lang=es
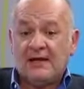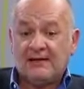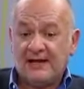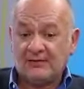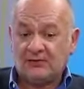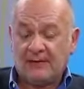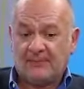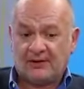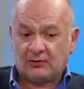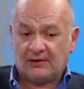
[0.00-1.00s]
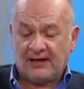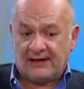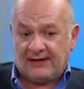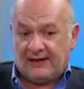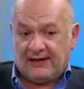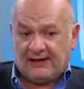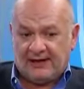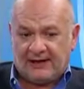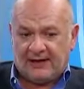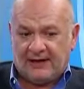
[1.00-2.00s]
Y es una persona
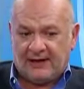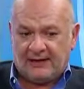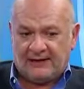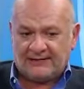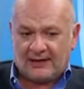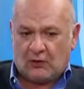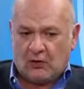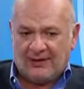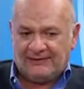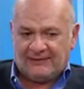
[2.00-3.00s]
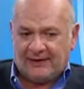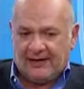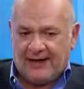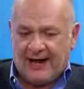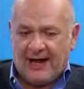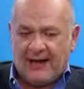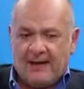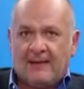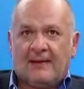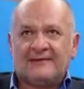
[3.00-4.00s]
que, que desde joven era
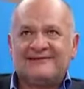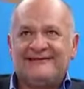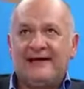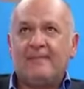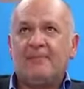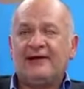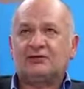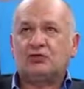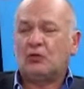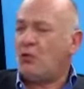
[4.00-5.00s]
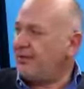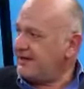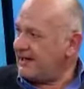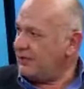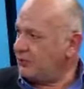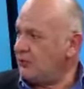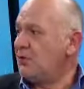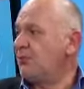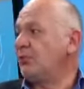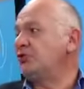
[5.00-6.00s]
siempre estuvo brillando
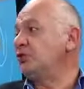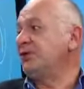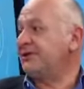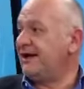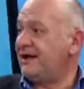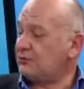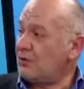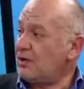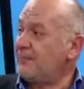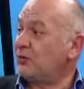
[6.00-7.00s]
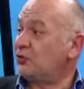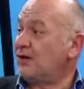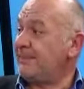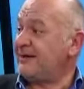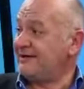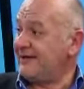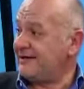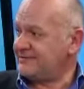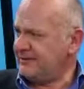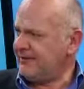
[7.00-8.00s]
por su intelecto y por su capacidad
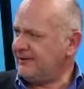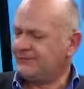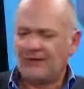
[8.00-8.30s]
de escribir.